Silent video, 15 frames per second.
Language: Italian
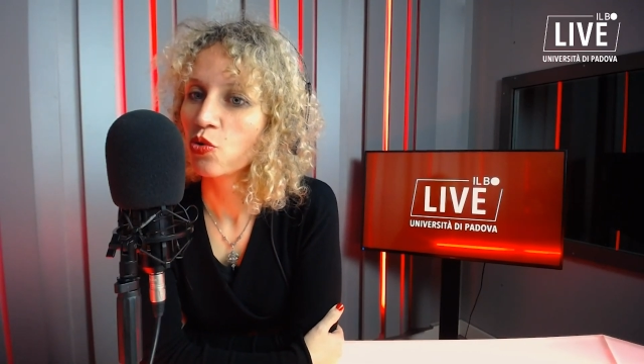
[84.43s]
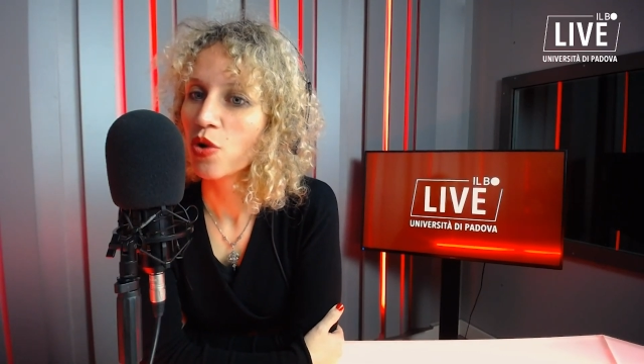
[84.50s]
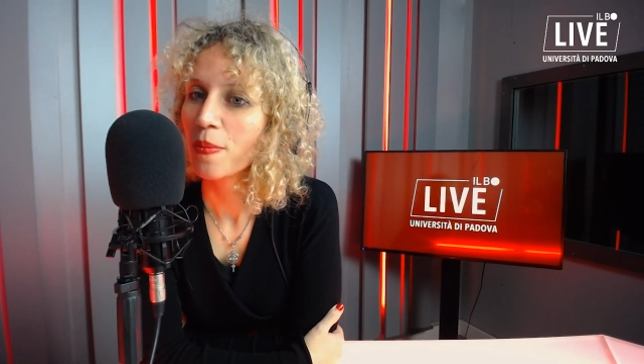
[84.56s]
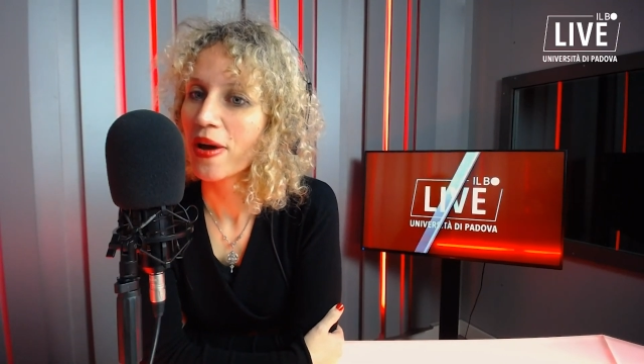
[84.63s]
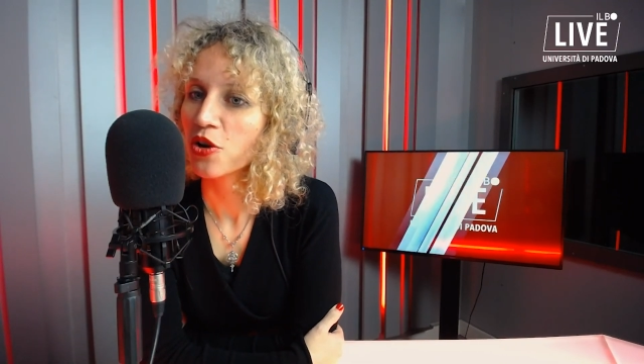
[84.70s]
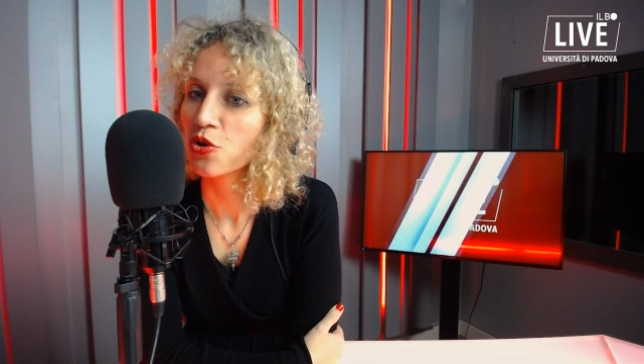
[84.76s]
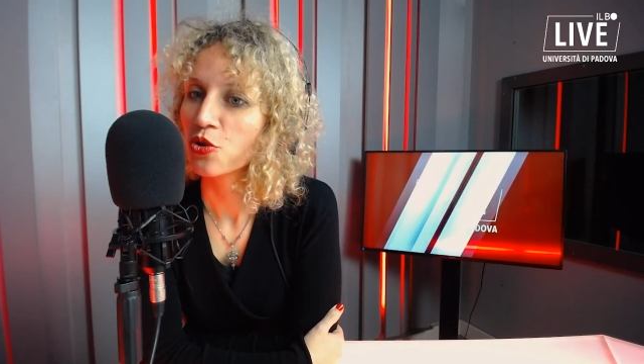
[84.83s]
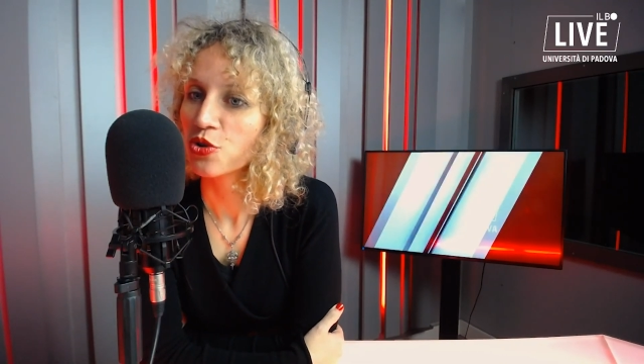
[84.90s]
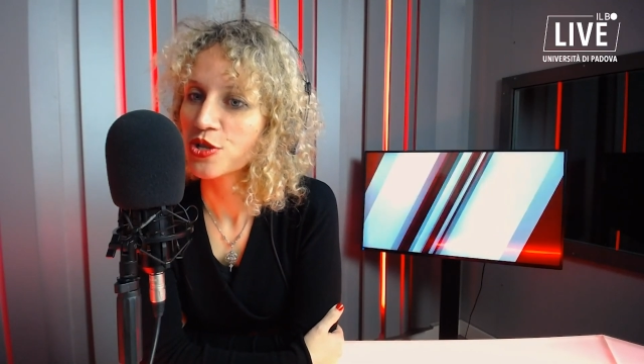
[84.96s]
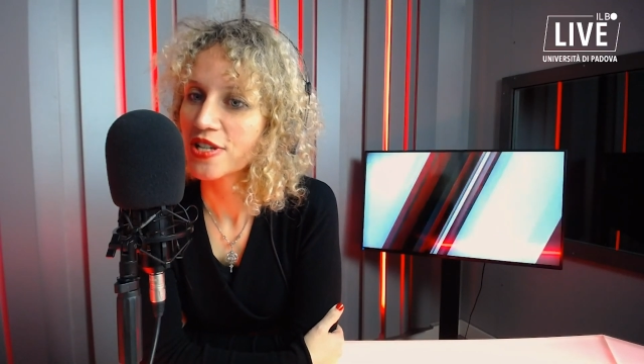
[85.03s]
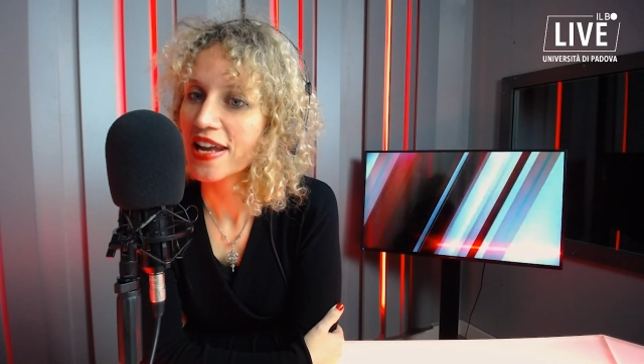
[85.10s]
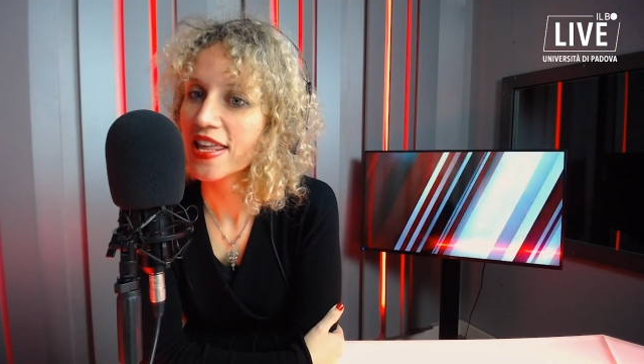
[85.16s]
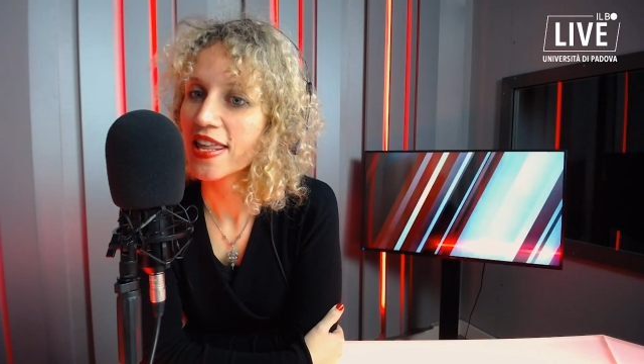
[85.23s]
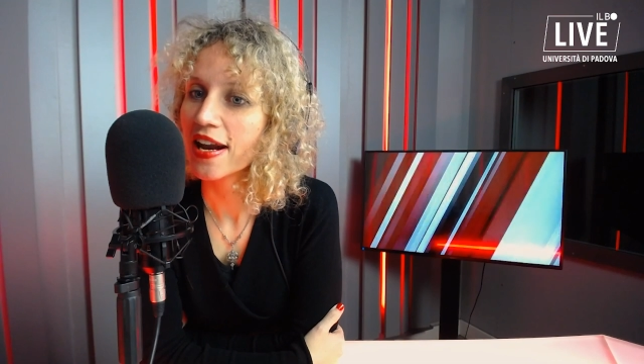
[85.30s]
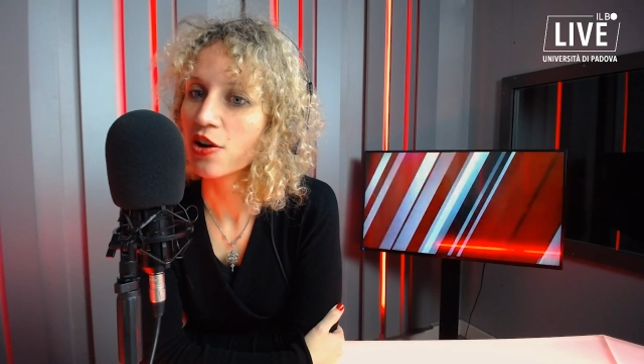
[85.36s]
e Marco
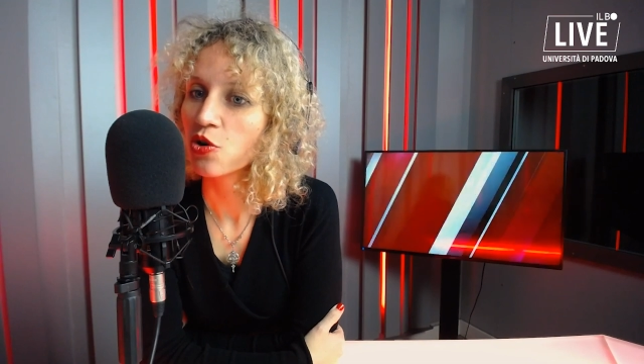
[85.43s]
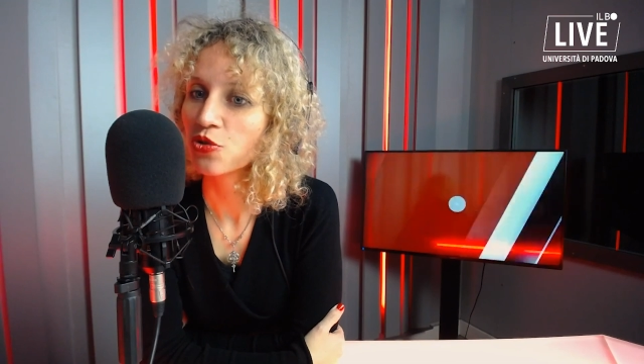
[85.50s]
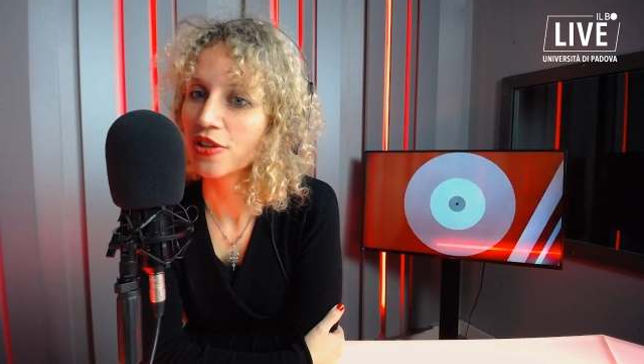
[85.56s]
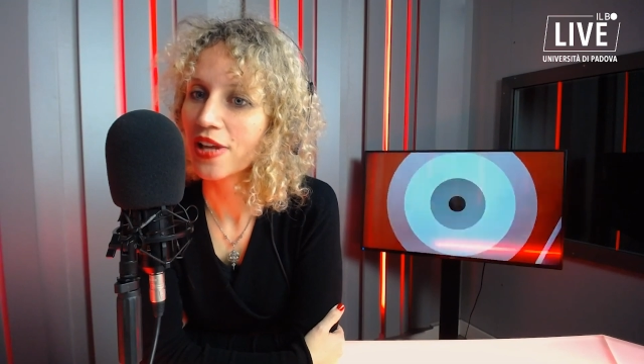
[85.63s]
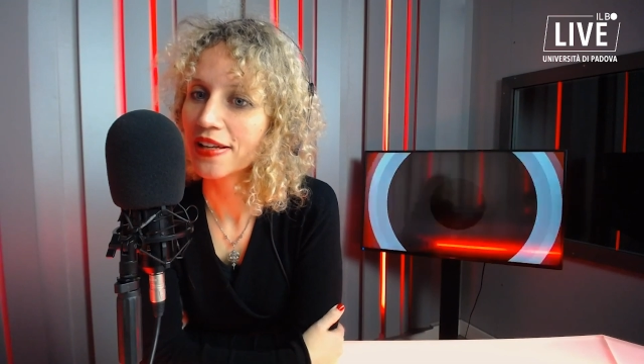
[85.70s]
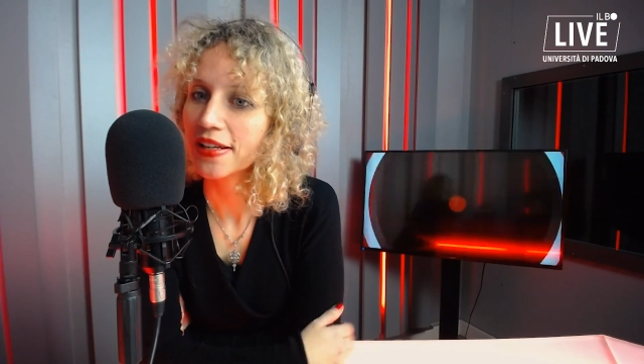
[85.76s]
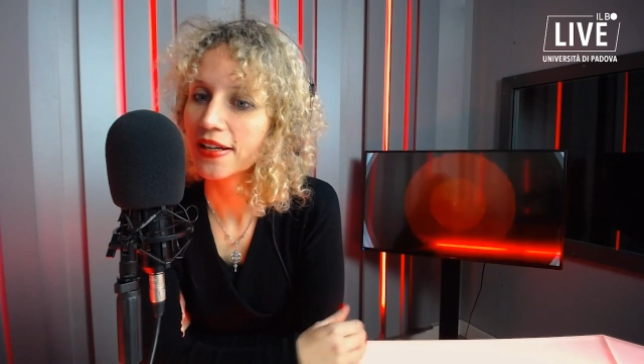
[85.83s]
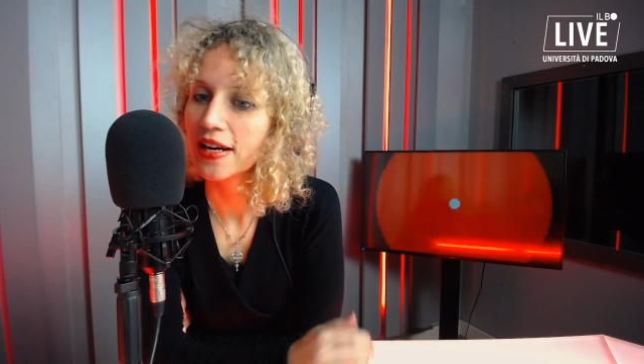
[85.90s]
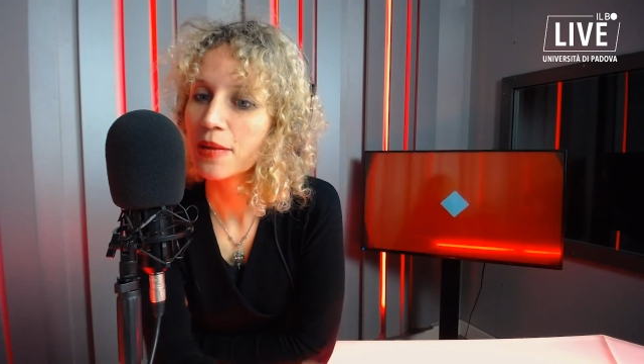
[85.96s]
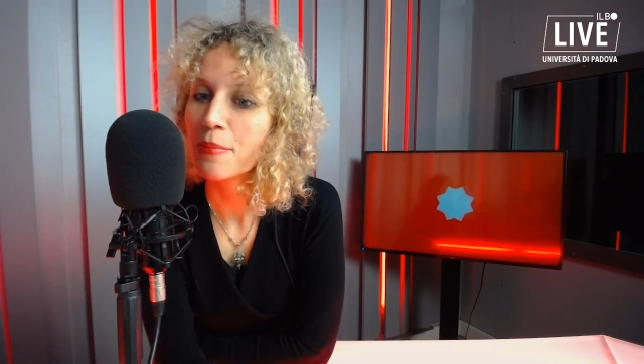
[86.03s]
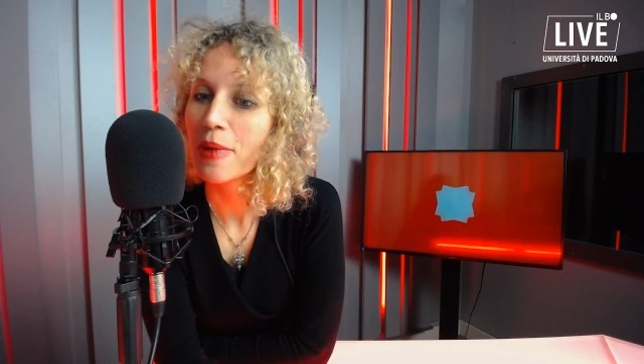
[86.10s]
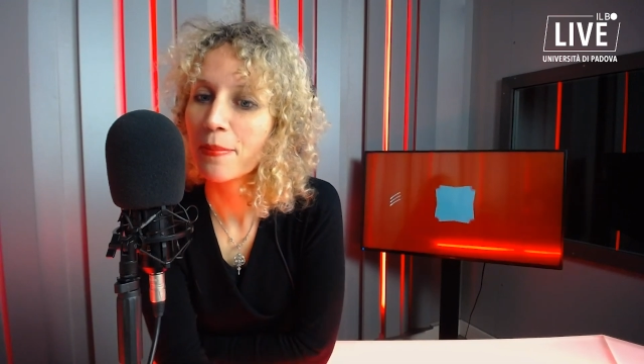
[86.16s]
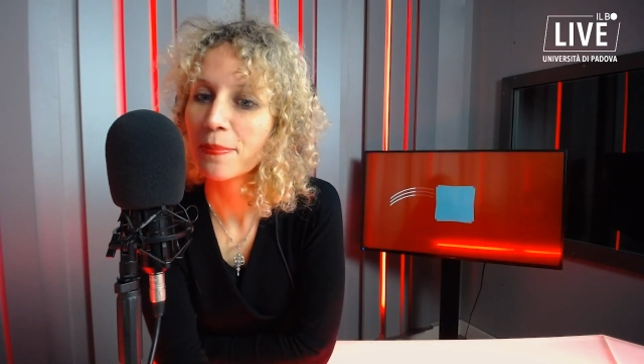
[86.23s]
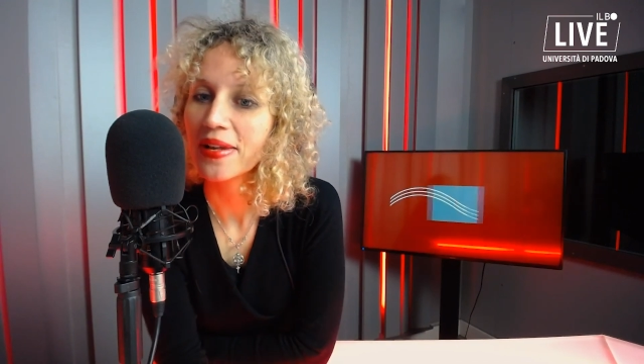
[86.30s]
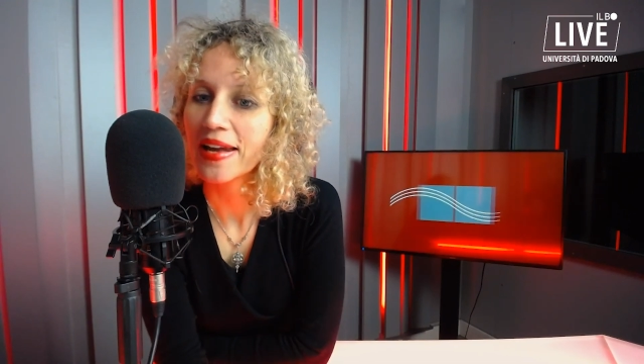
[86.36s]
Rossari raccontate nelle
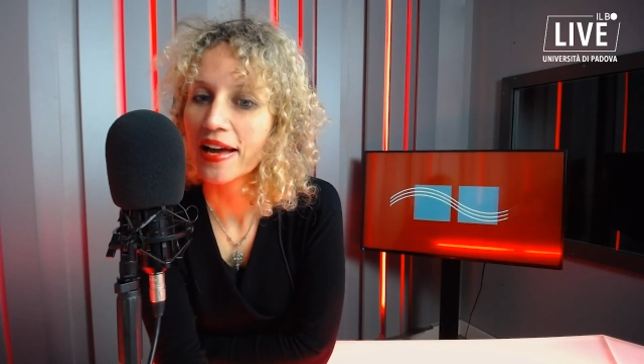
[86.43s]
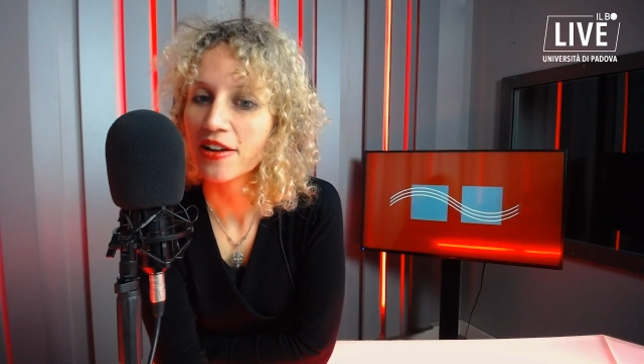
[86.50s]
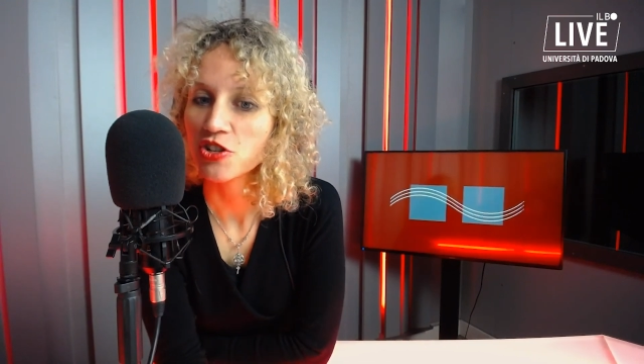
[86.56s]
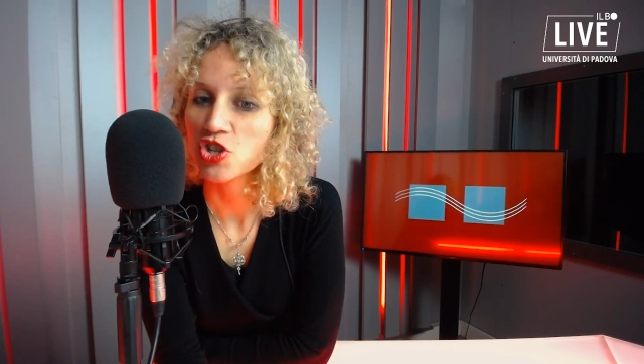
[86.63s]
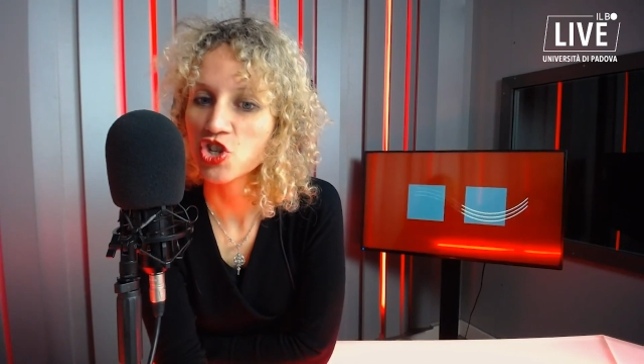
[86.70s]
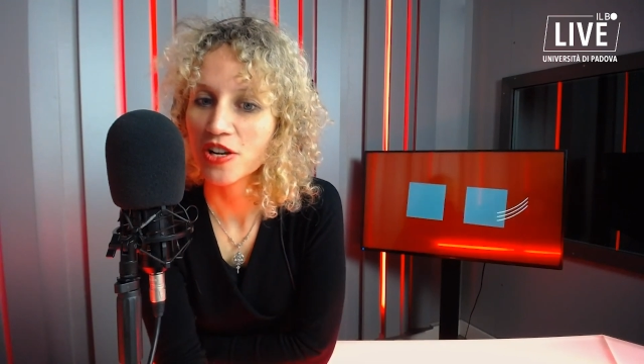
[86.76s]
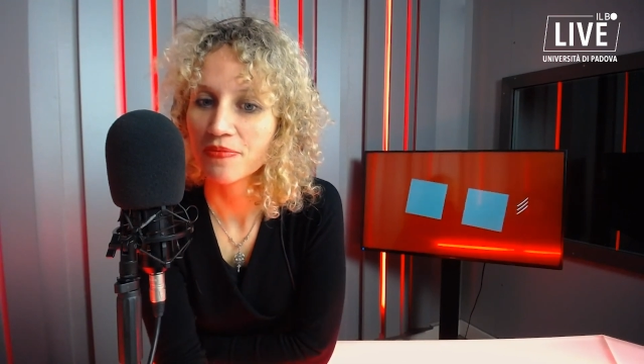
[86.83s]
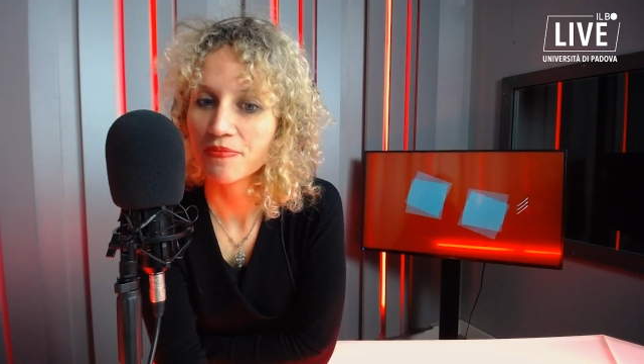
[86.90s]
bambinacce?